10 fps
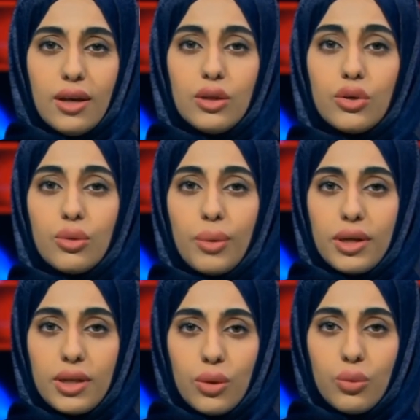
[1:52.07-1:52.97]
للربع
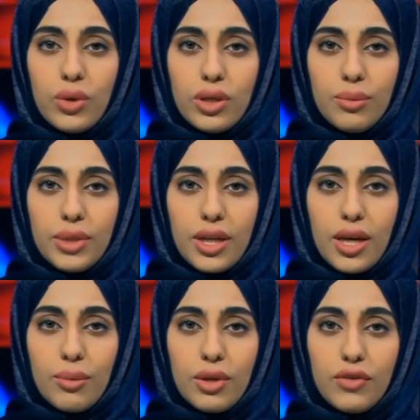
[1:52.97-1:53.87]
الأول من
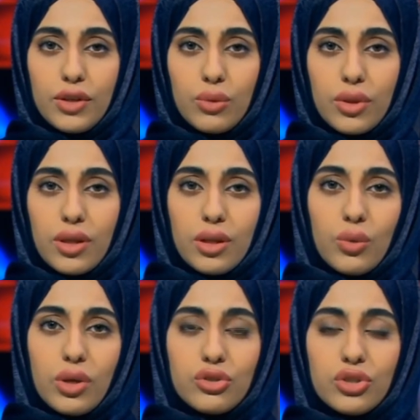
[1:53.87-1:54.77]
العام
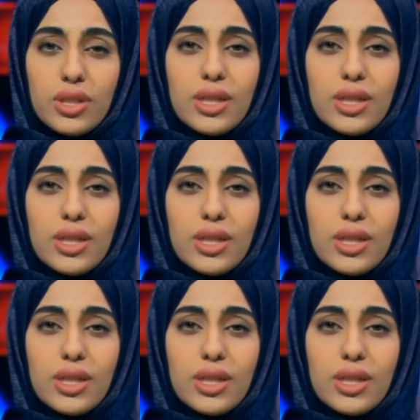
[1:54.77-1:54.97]
2022